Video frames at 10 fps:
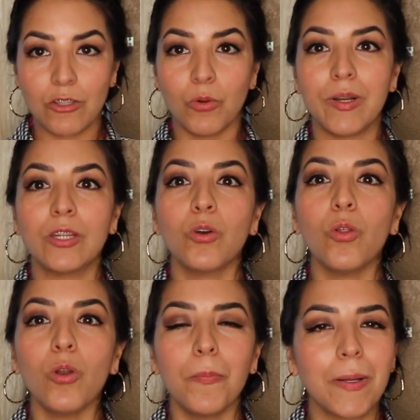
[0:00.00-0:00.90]
Sobre
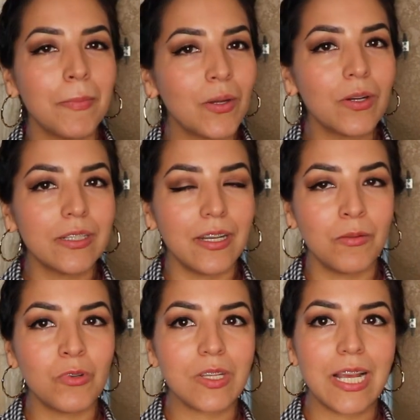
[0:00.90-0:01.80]
todo lo primero que
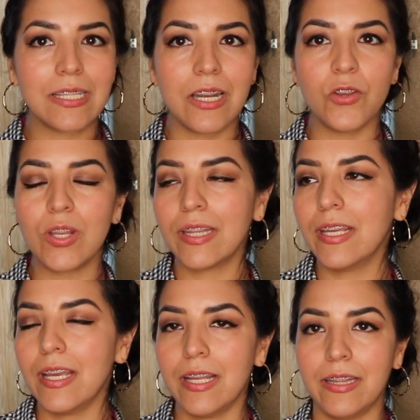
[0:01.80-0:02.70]
tenemos que hacer, yo ya
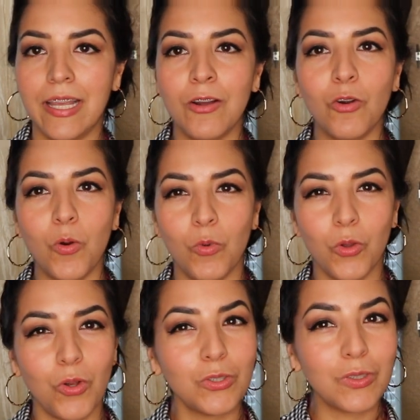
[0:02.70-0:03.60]
te tengo como
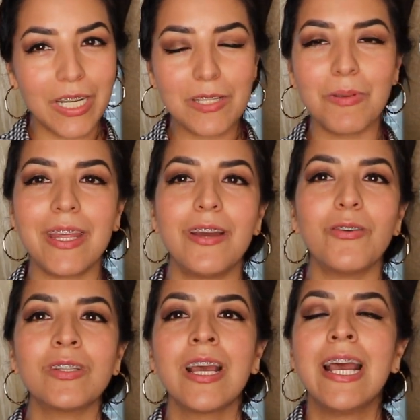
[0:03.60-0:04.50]
dos o tres
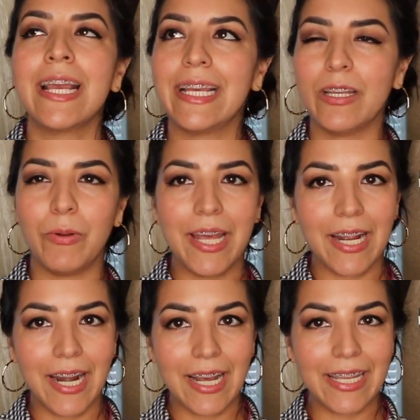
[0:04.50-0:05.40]
videos que te voy a
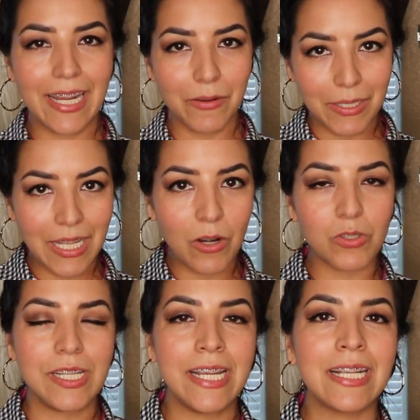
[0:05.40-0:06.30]
dejar aquí arribita
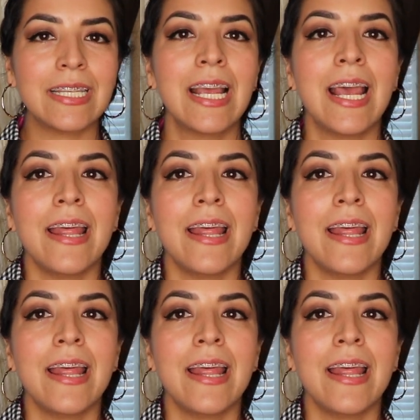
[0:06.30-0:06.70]
los links